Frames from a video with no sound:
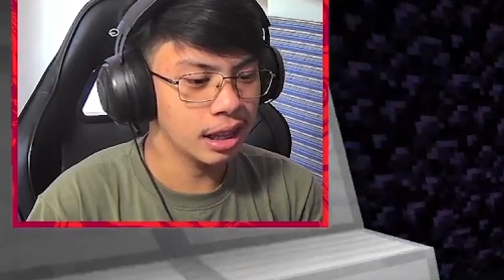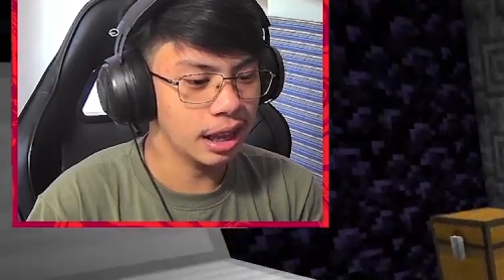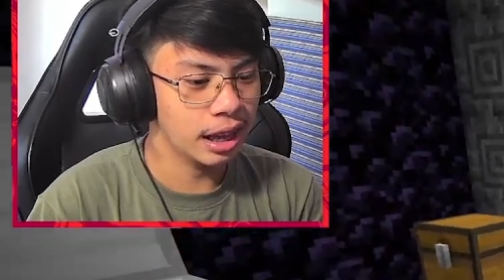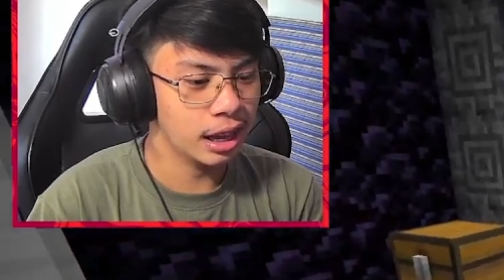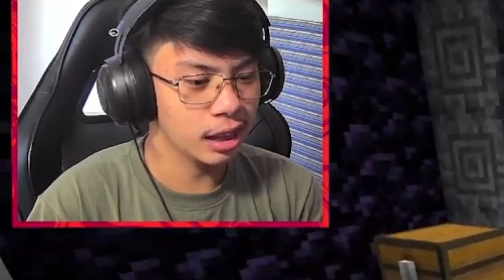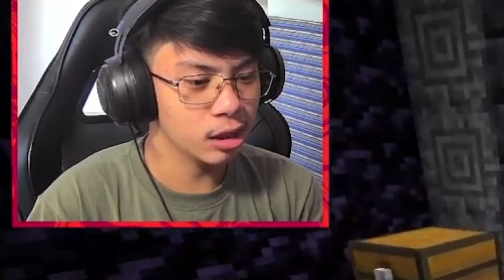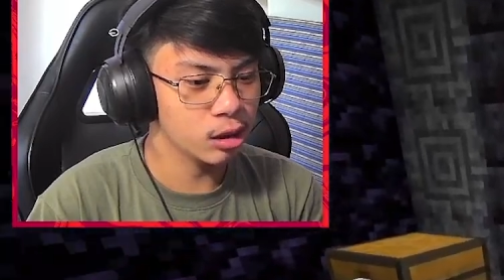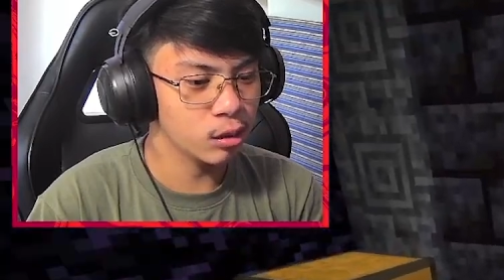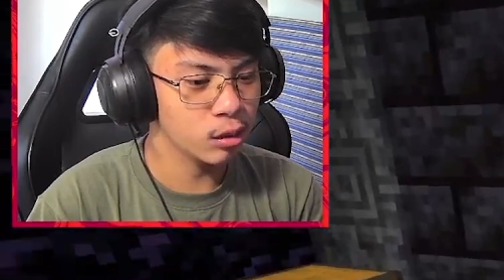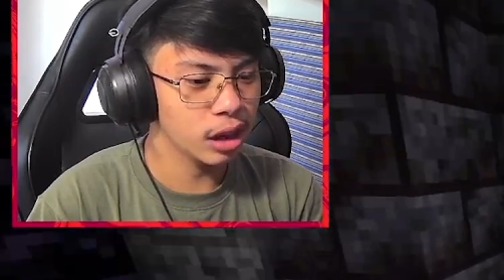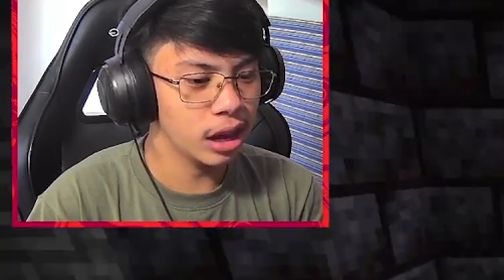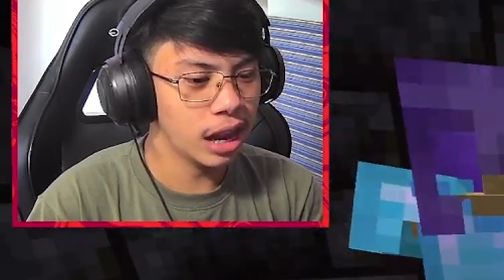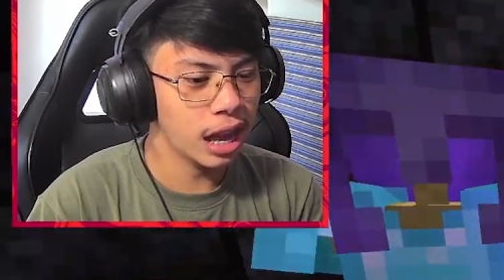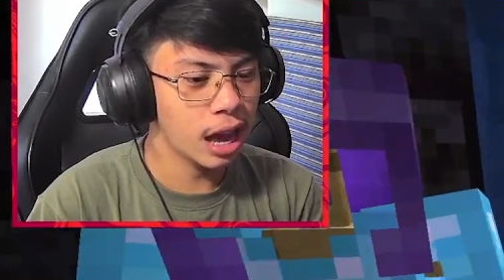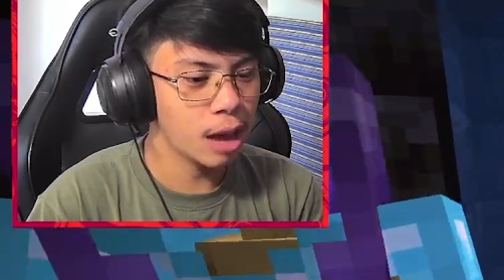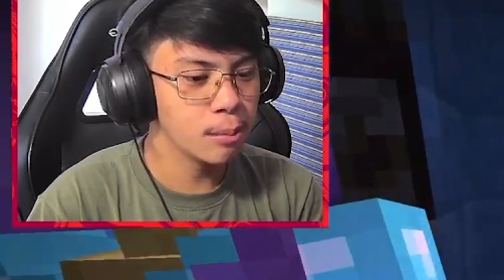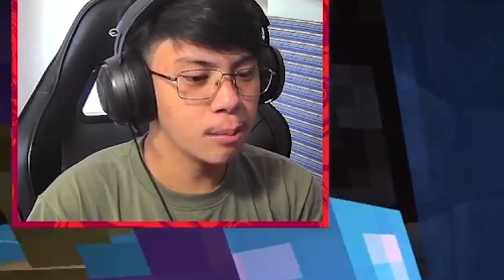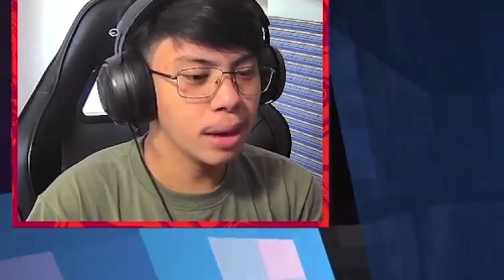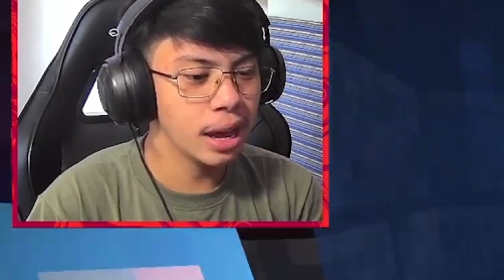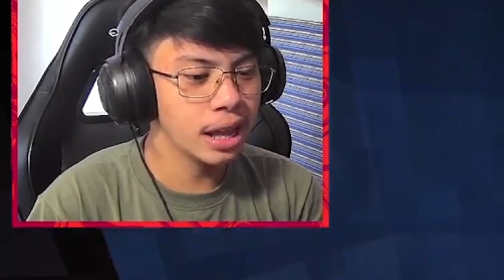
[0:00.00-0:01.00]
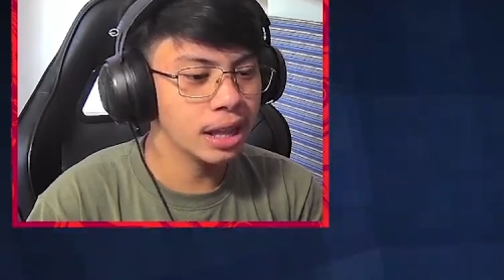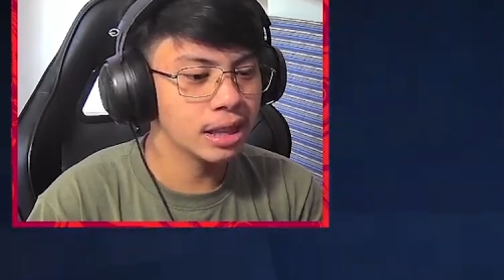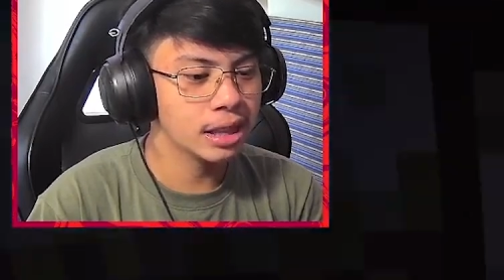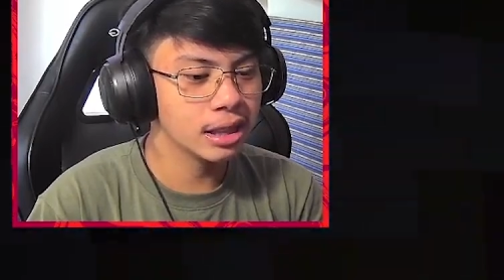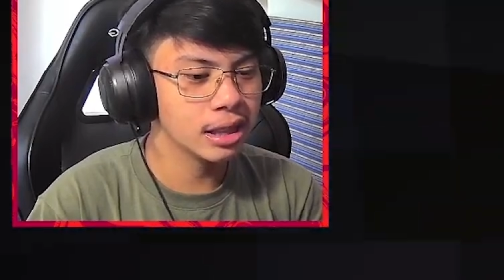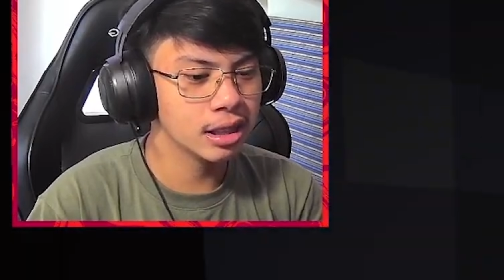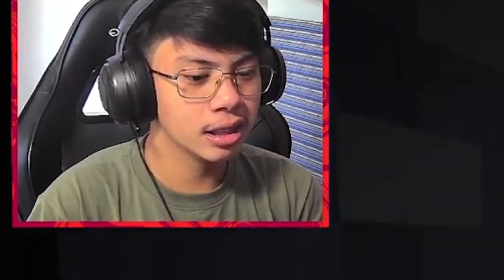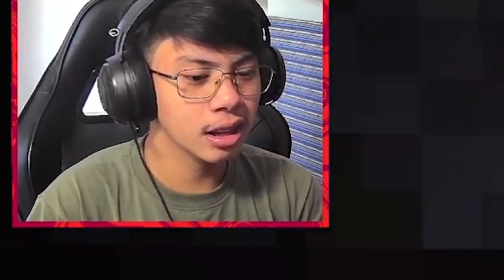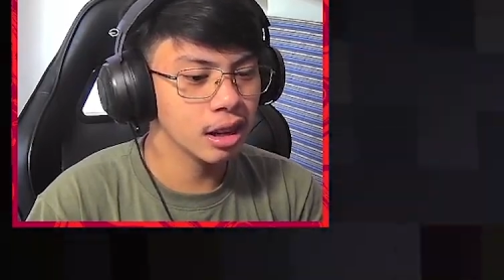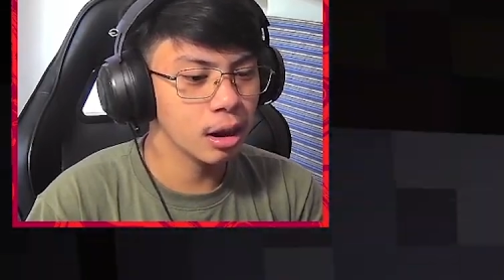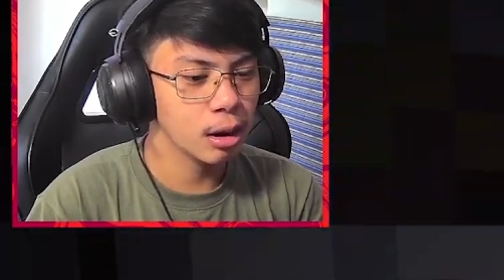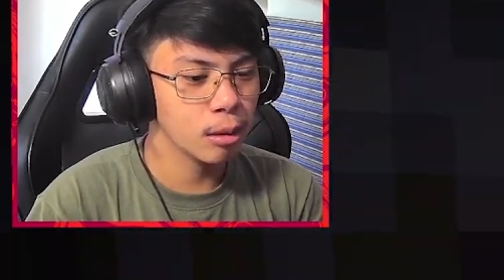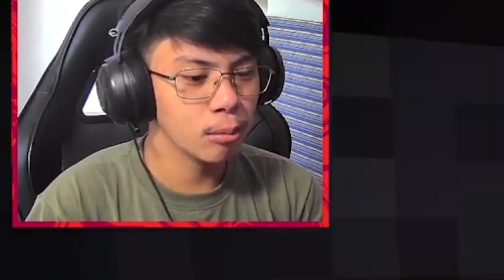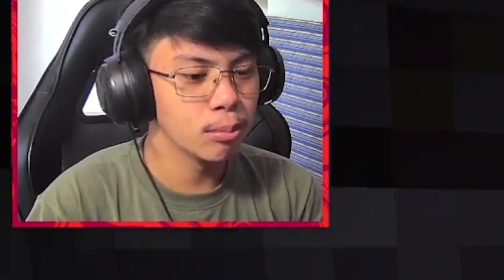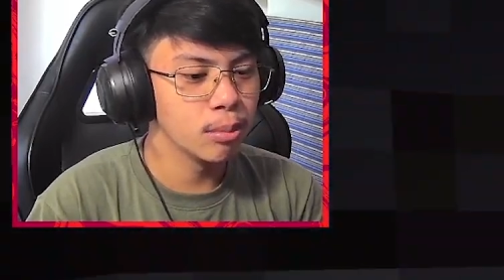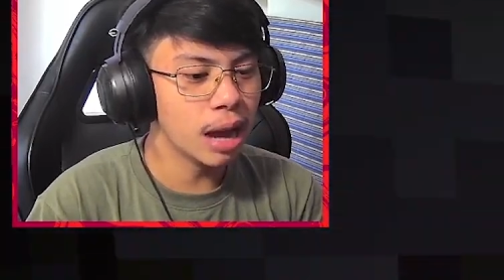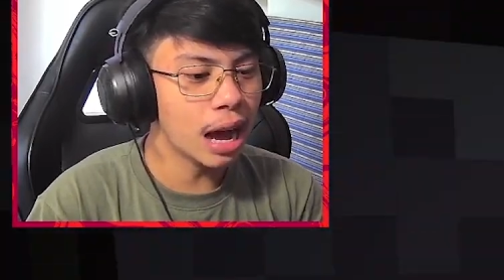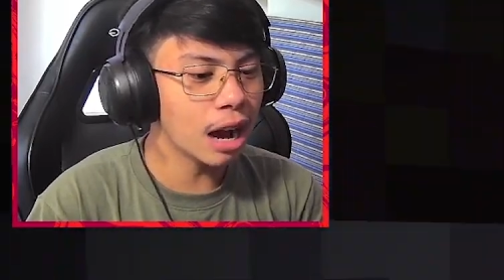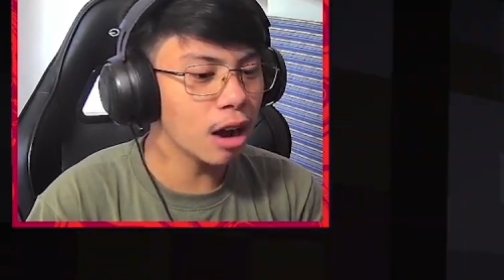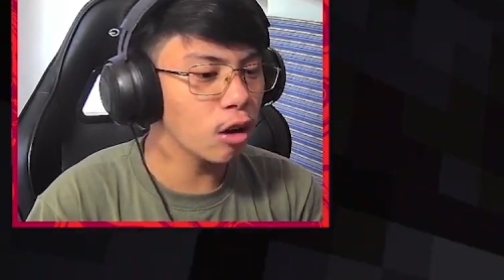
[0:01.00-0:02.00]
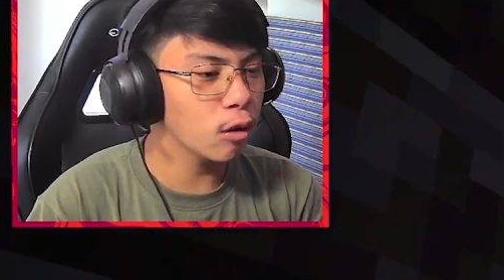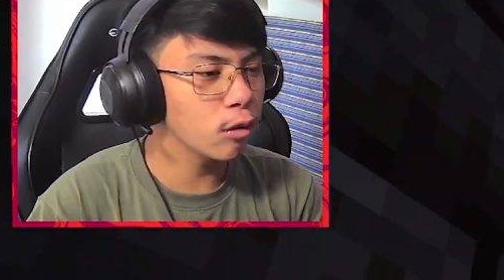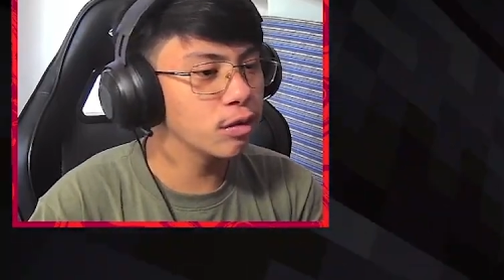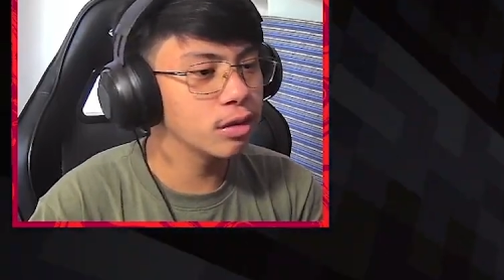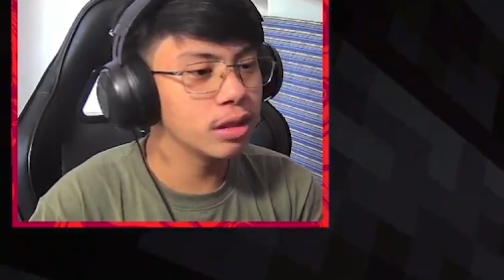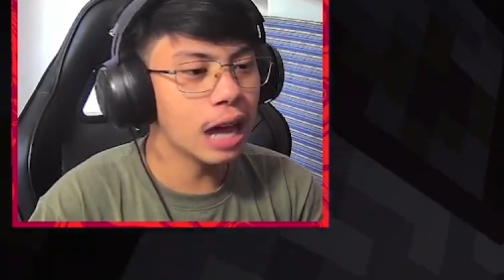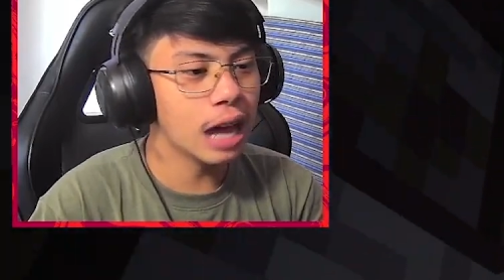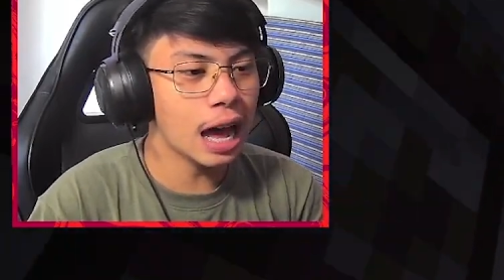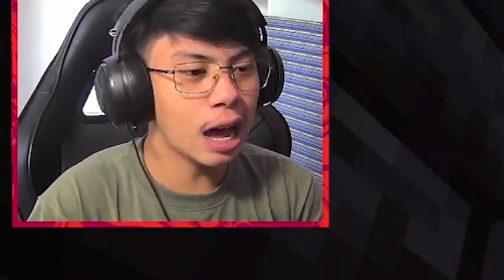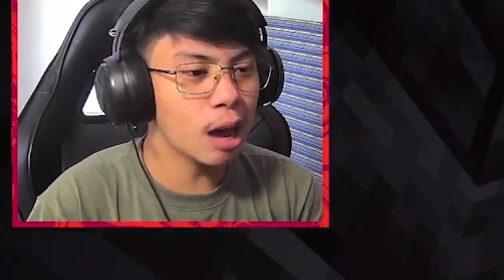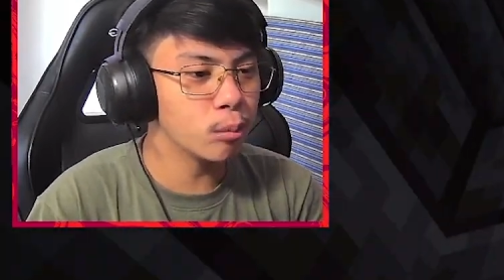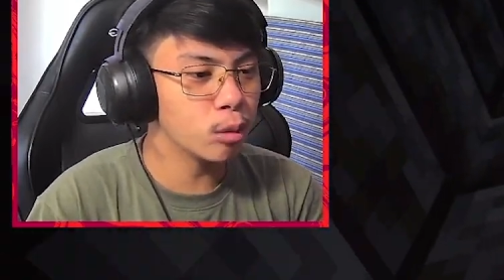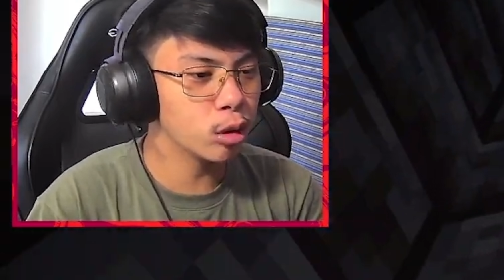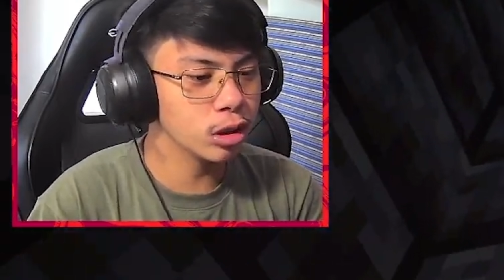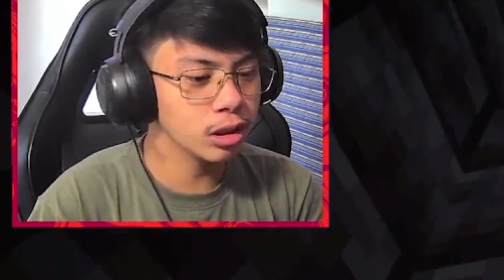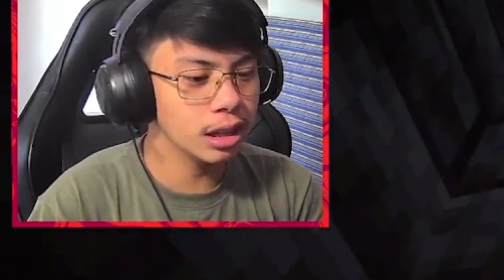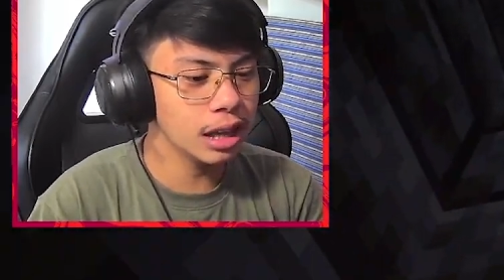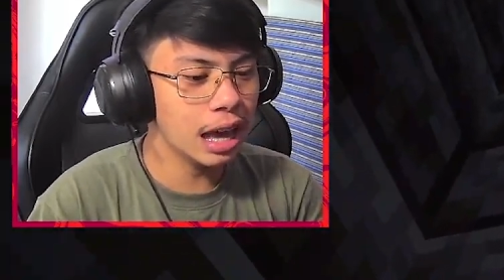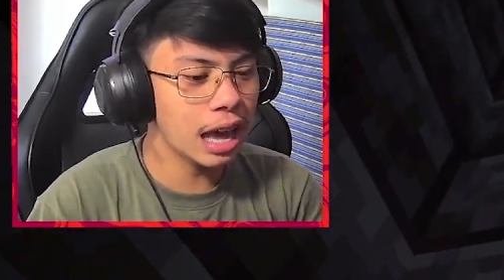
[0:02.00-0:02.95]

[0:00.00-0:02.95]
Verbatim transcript: Itong 11 block of diamond.